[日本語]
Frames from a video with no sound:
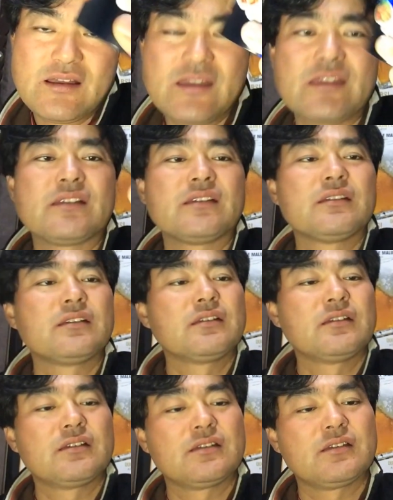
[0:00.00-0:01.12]
はい。
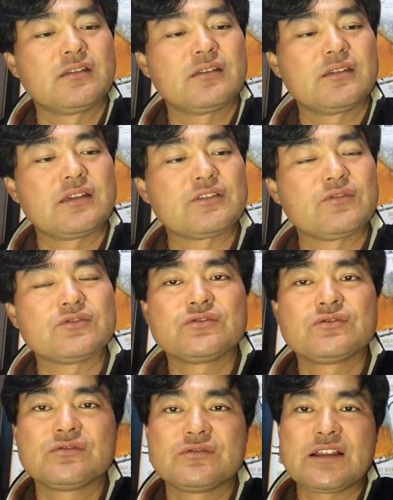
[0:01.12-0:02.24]

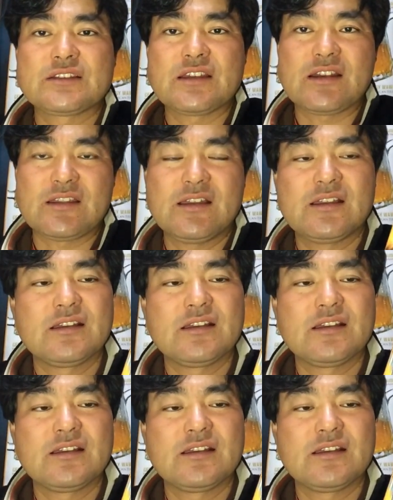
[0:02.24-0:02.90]
158円かな。